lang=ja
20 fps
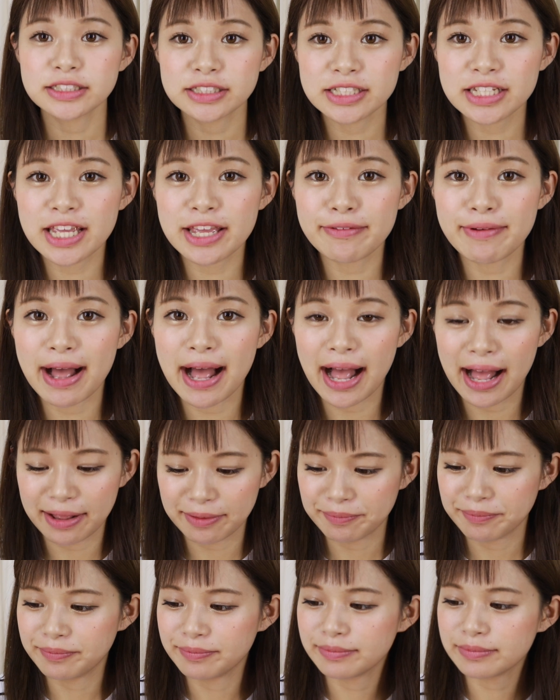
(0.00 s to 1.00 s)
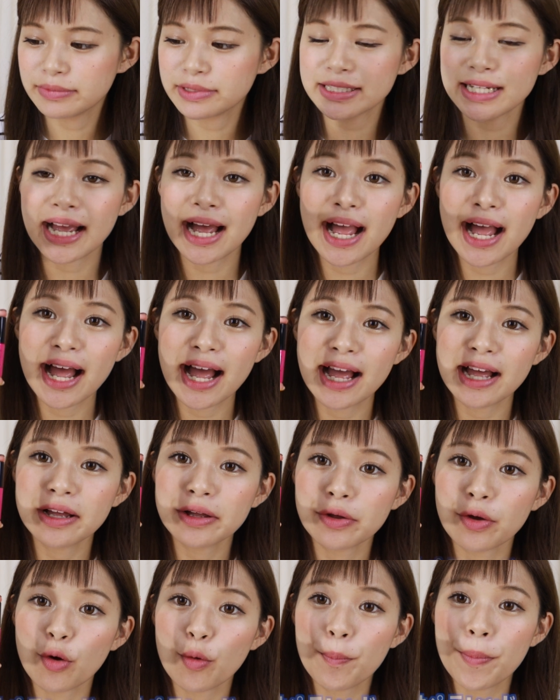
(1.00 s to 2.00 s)
次は、じゃーん
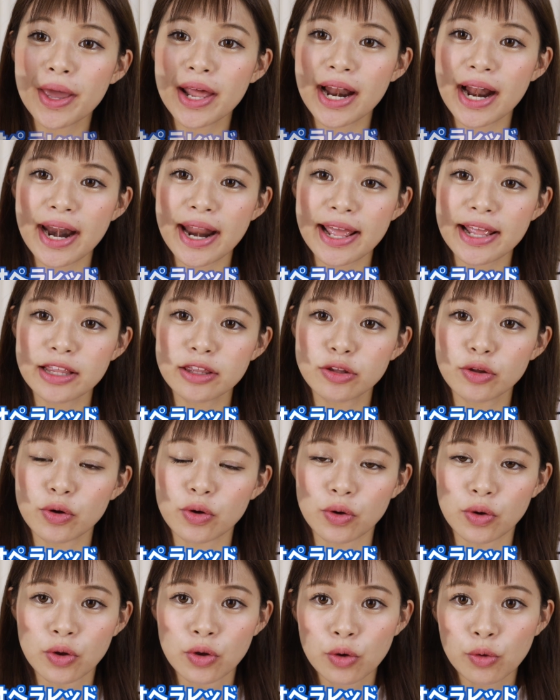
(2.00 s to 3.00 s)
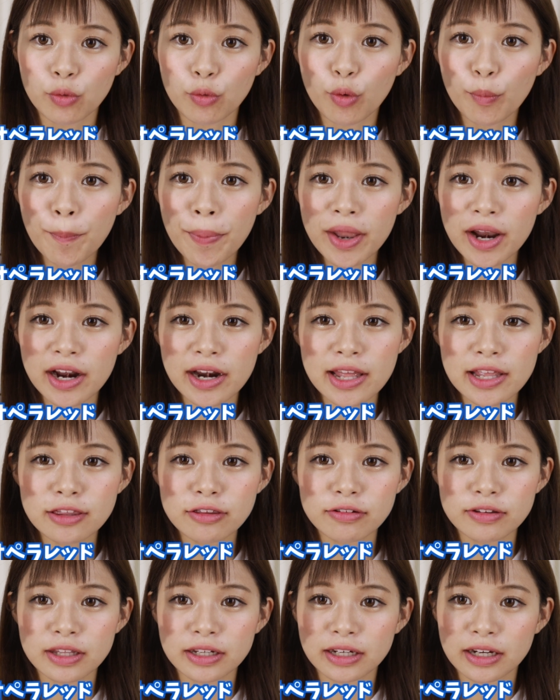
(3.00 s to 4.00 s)
オペラレッド
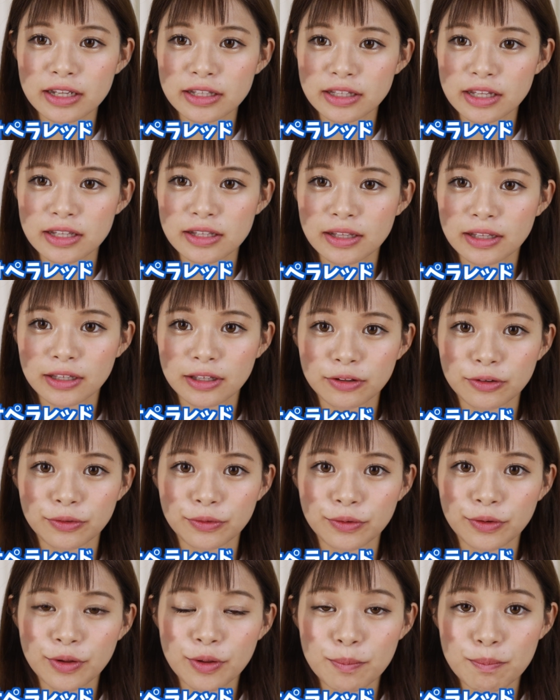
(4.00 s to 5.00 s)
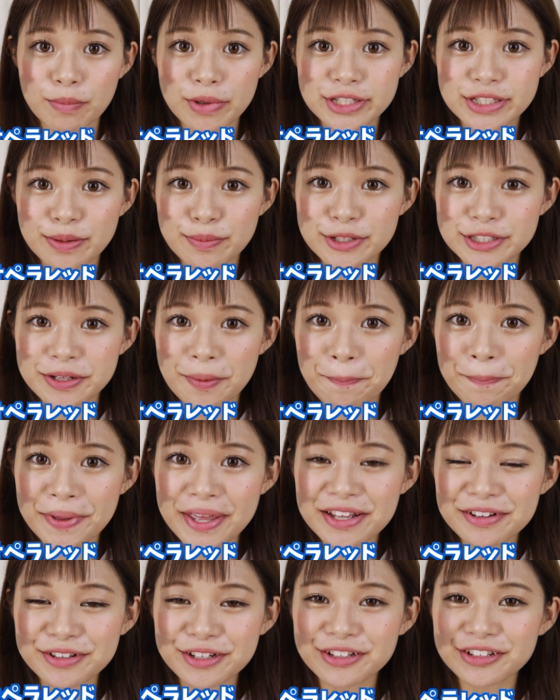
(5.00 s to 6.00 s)
オペラレッドって書いてんねんけど、めちゃめちゃ
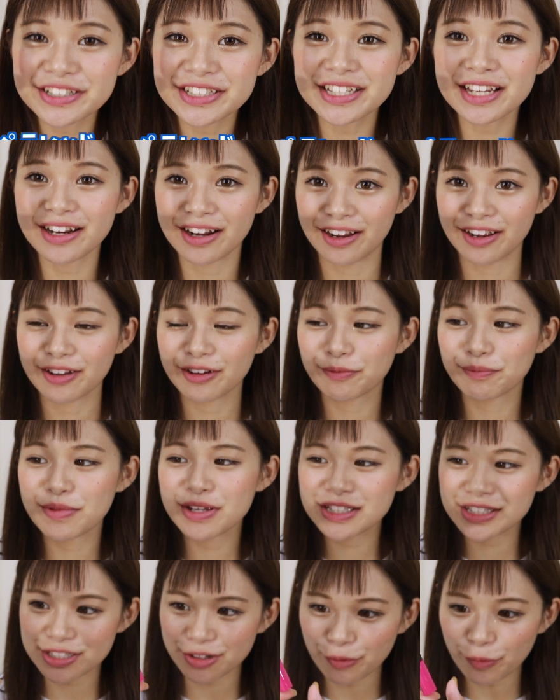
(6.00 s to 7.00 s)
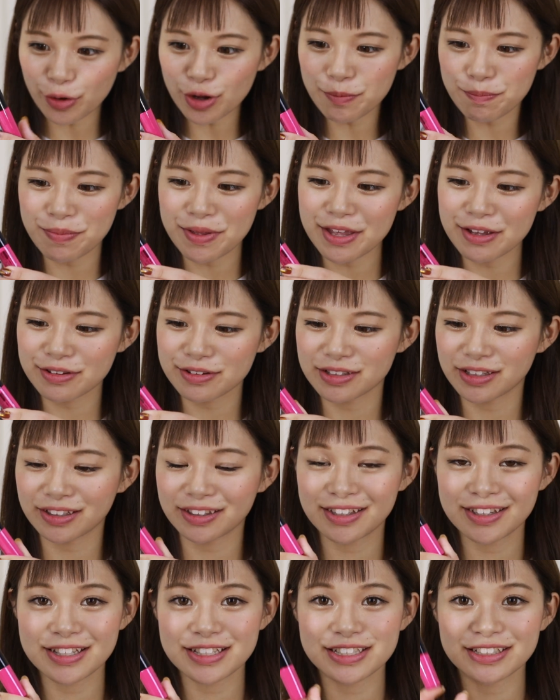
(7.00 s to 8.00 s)
ピンク色してないめっちゃ濃いピンクな
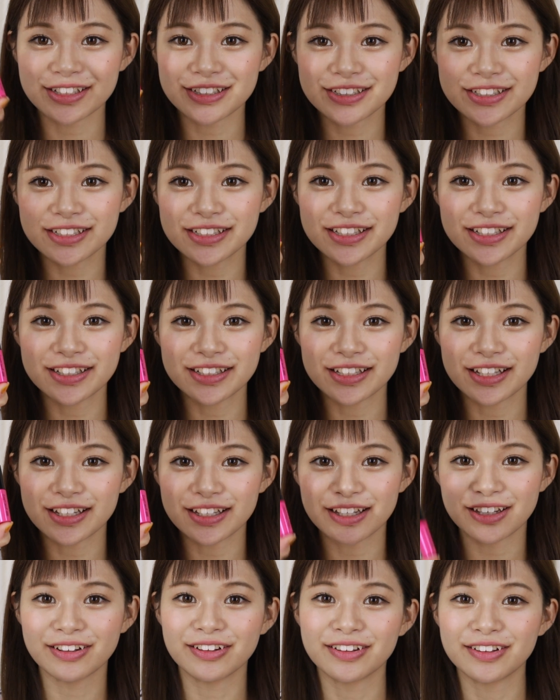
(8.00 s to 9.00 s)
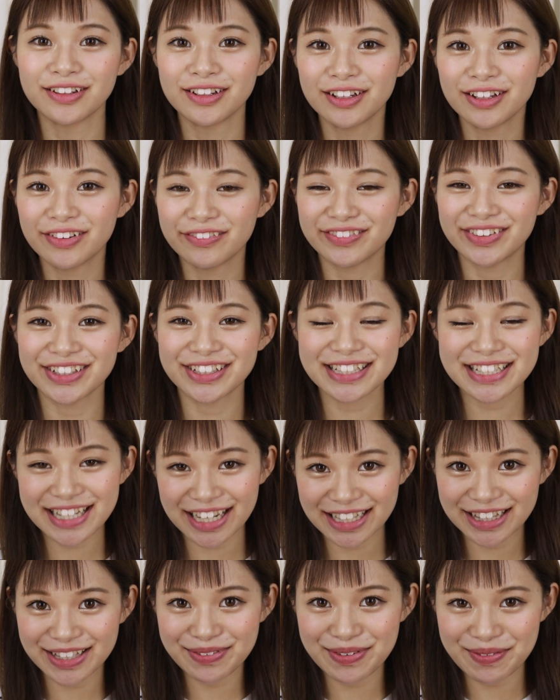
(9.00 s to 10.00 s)
木しかしんひんねんけど。まあ、
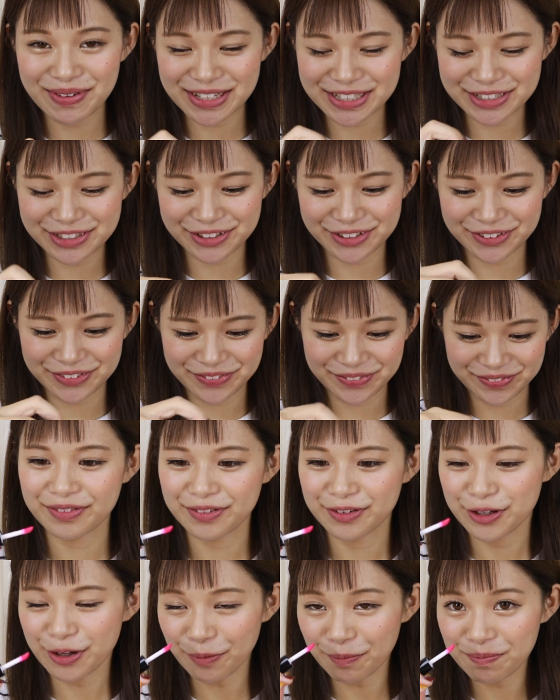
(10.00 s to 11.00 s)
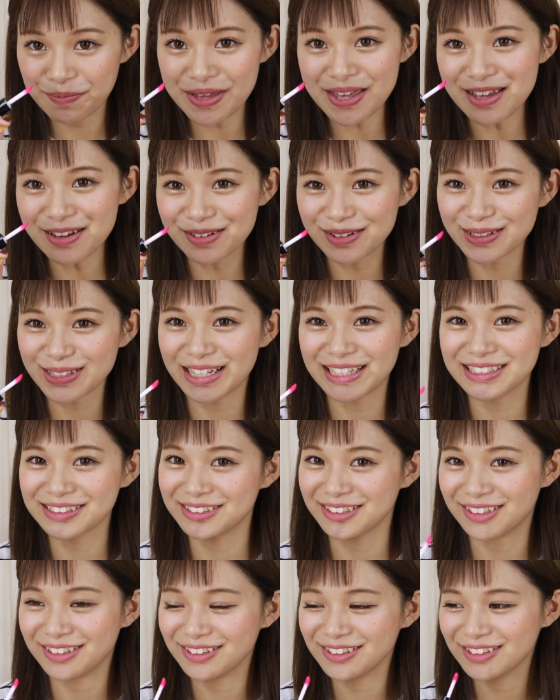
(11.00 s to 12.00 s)
使ってみましょう。いや、ピンクなん
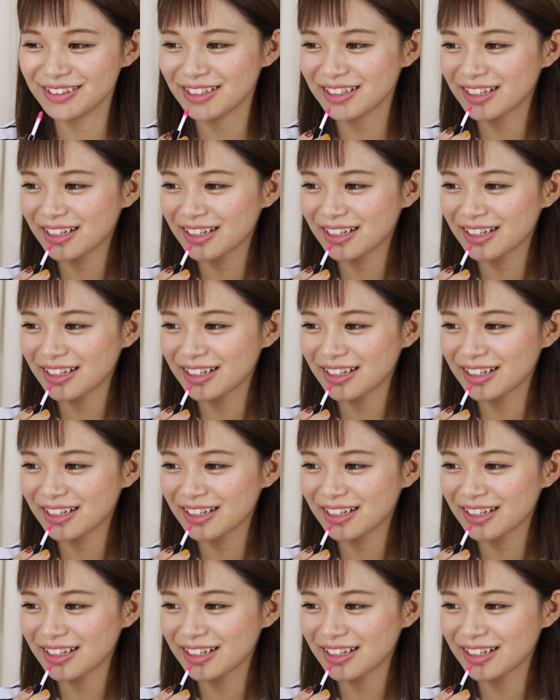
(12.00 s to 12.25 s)
ちゃう